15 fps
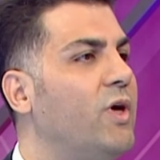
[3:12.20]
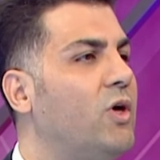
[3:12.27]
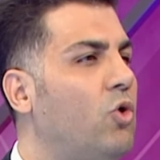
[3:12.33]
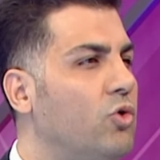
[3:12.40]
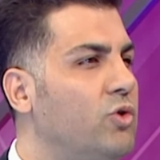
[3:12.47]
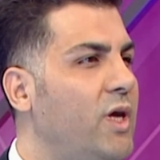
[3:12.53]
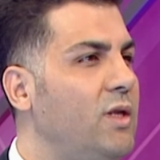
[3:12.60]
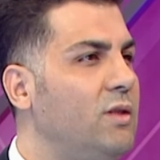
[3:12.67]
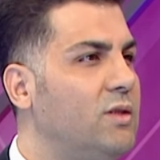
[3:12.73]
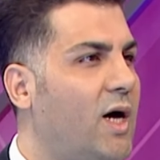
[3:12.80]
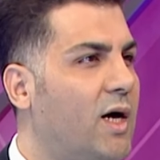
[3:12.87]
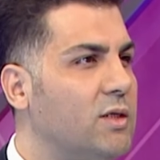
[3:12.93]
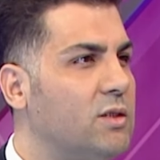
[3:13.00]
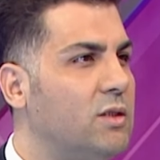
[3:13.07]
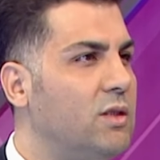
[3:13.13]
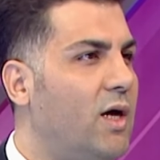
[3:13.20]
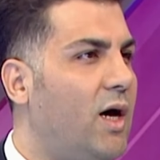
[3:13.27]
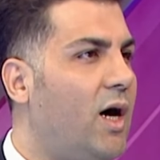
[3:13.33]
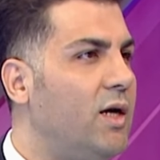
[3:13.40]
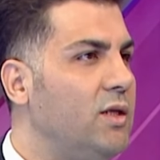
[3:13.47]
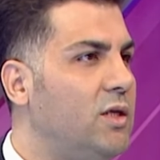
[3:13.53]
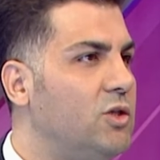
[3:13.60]
kodain tarzında
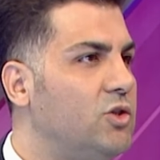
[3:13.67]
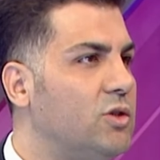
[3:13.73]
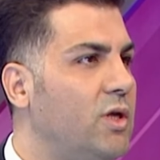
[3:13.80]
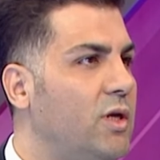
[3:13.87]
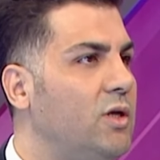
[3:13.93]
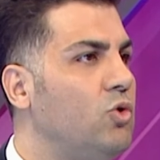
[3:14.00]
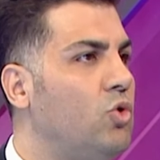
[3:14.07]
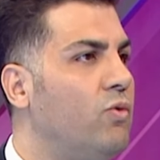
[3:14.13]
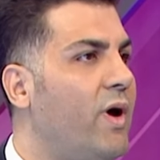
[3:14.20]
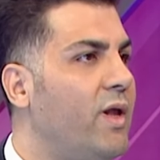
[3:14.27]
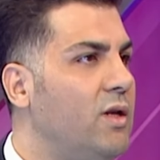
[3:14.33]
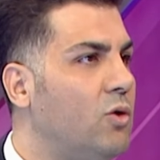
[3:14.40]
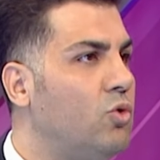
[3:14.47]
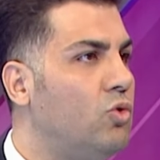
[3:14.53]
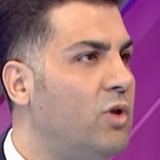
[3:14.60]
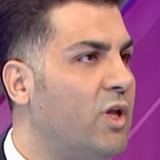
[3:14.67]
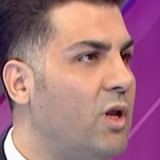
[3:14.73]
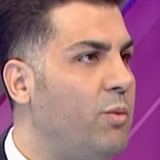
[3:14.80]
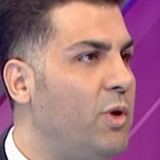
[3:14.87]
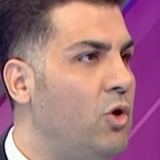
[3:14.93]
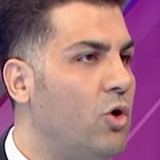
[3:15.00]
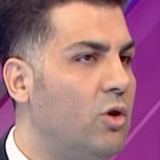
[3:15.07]
ağır keçileri güvenli
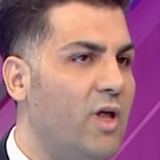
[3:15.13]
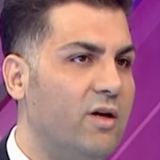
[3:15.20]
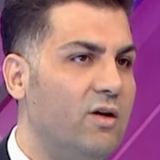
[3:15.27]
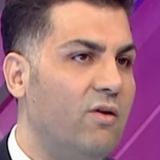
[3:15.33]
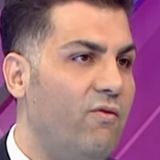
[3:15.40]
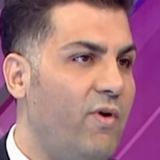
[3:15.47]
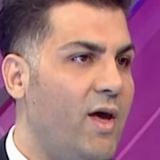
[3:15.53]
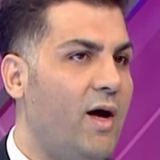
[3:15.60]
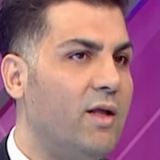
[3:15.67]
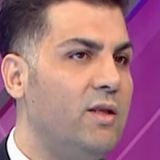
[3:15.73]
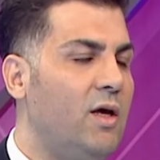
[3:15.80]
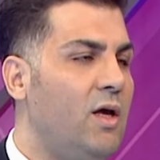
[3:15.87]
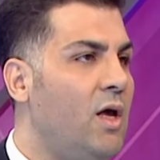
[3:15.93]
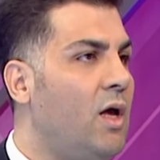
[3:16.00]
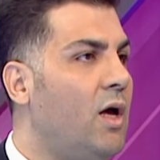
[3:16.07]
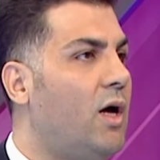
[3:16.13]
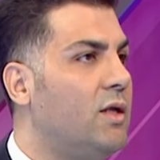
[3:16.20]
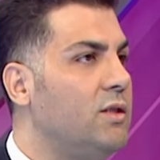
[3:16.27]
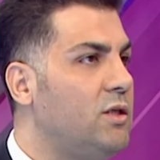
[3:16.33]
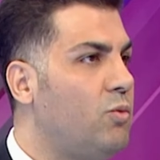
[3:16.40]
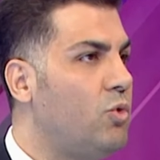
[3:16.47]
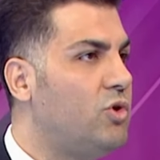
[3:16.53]
kullanabiliyorlar. Veya da
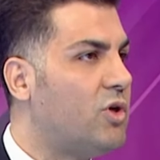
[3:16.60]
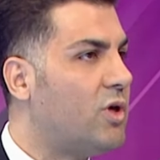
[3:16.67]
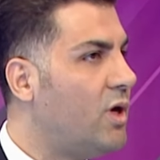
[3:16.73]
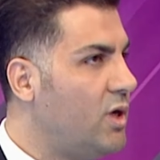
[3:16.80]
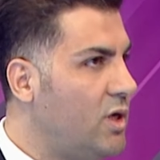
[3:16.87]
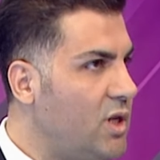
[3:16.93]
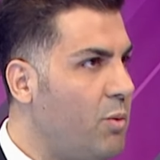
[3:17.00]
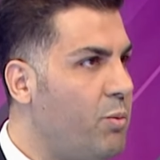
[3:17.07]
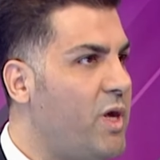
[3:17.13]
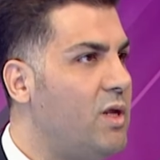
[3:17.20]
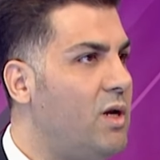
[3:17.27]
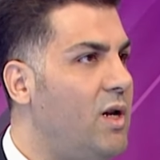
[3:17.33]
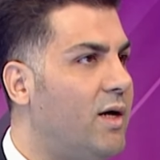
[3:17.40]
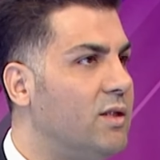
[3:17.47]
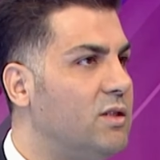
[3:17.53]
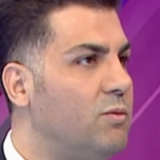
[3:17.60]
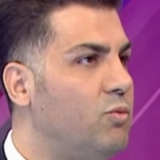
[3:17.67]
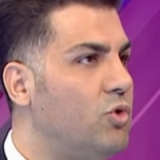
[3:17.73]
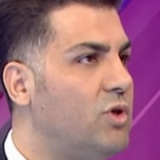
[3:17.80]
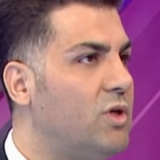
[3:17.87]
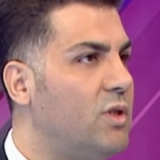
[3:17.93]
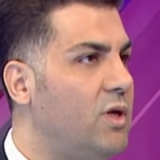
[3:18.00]
antibiyotik. Yine belirli
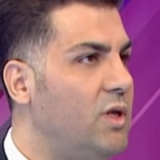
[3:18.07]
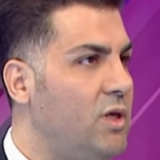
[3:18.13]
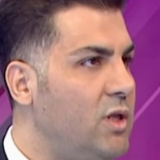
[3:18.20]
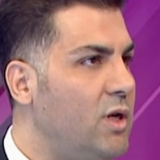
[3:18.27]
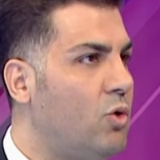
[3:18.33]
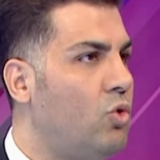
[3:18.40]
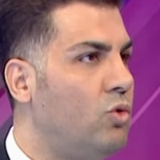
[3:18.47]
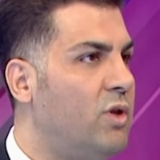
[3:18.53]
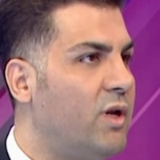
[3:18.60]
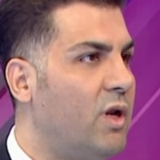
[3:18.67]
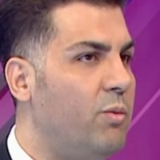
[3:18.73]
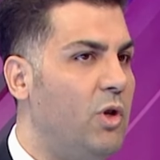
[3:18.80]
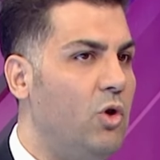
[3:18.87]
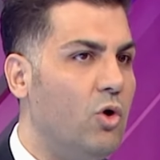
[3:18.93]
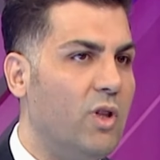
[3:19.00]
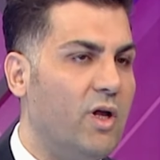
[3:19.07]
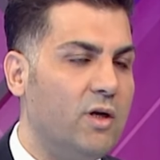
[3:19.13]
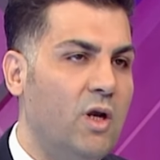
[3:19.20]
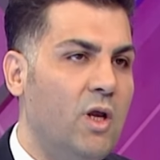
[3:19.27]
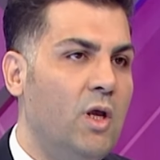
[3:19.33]
antibiyotikleri yine kullanabiliyorlar.